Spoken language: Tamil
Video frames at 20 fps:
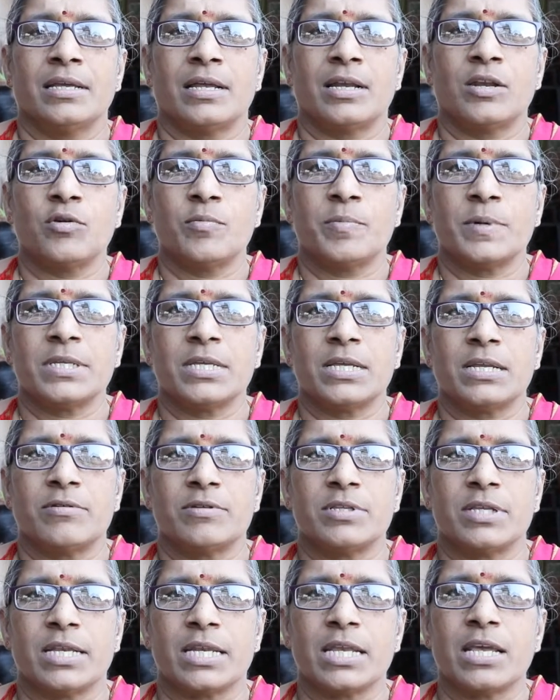அலோபதியில்
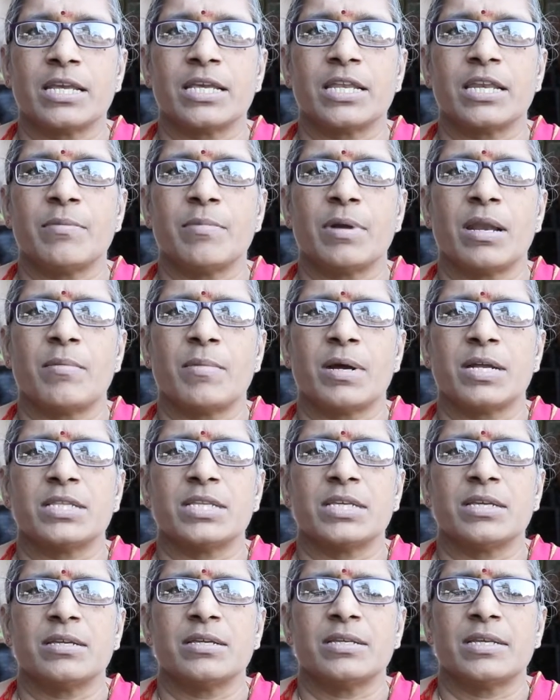வந்து நிறையா க்ரீமெல்லாம்
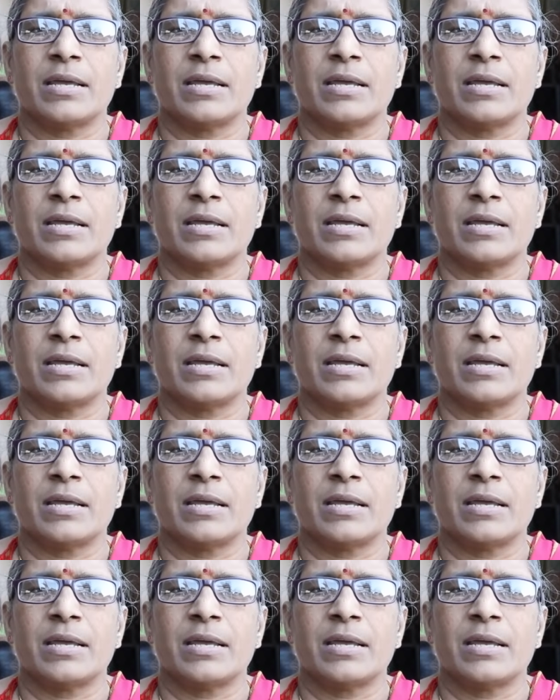மாற்றி